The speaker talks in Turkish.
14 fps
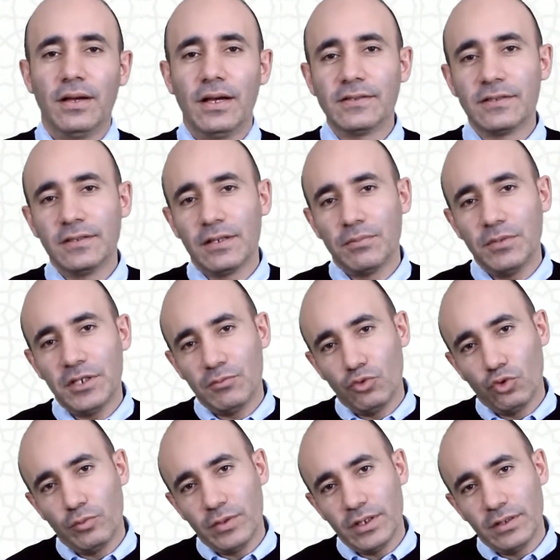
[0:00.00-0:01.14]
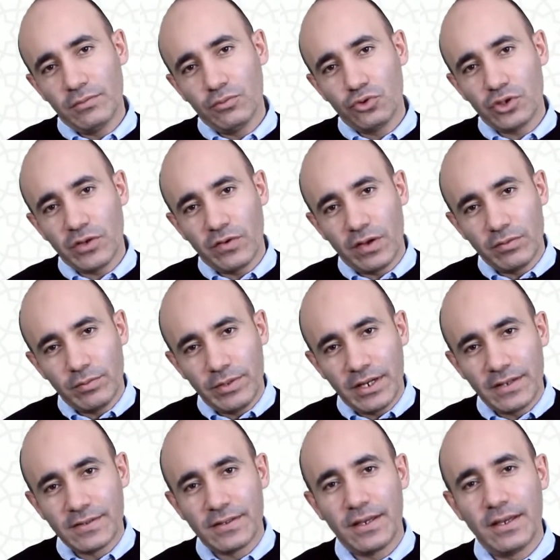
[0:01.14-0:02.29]
aslında bir mümin bu cevabı
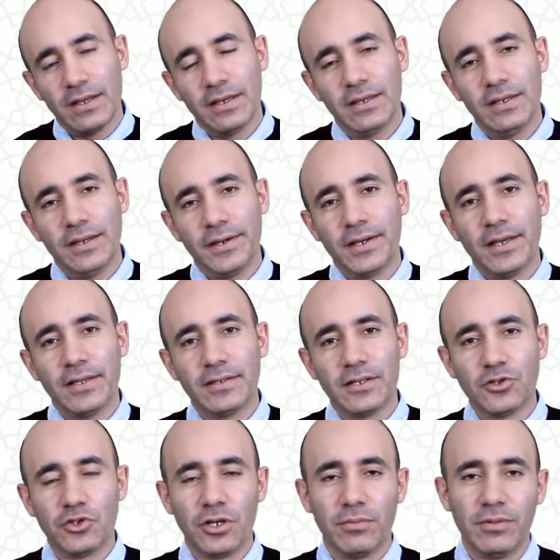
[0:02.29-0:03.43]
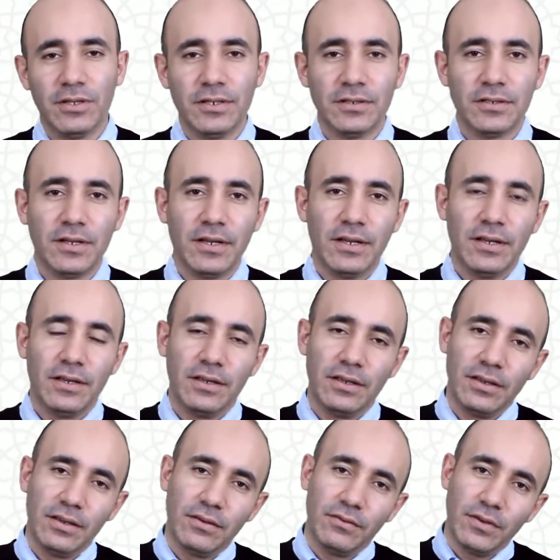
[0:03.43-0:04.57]
biraz daha ileriye taşıyabilir.
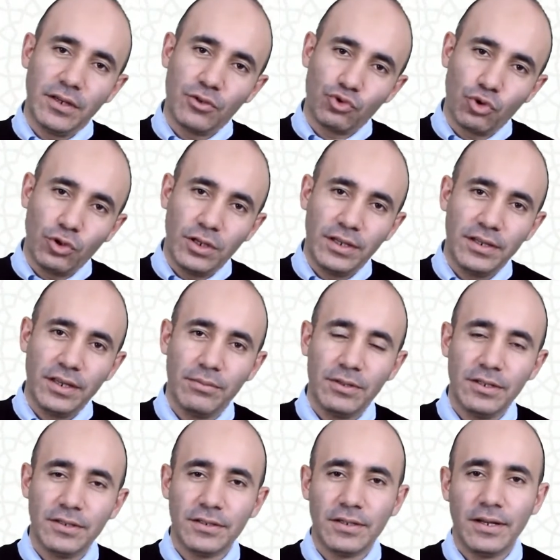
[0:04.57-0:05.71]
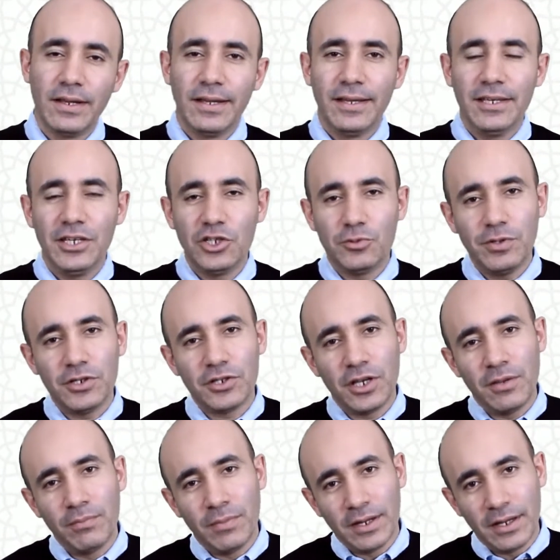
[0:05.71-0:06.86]
Ee, ve şöyle diyebilir. Hiçbir
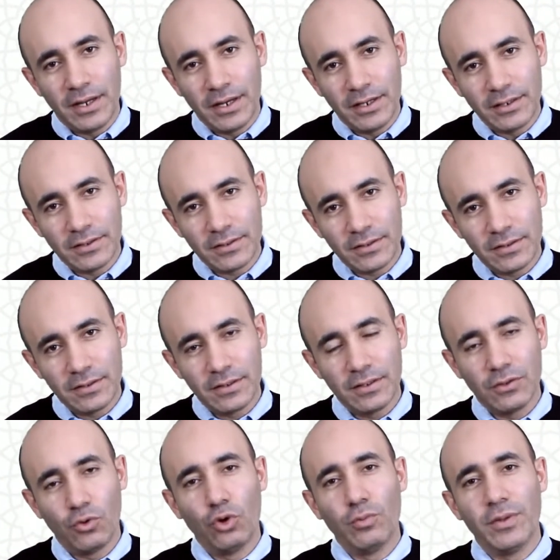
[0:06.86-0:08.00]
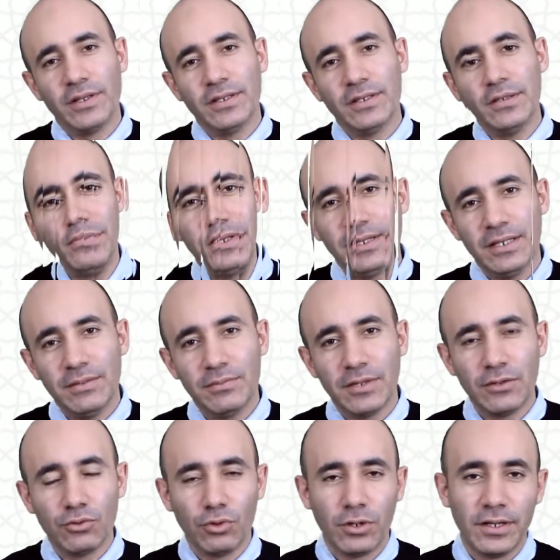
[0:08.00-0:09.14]
şeyin bana ait e, olmadığını
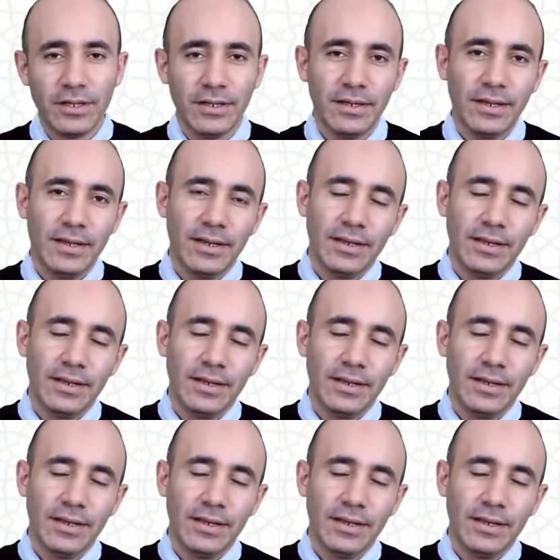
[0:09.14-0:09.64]
bildiğimden dolayı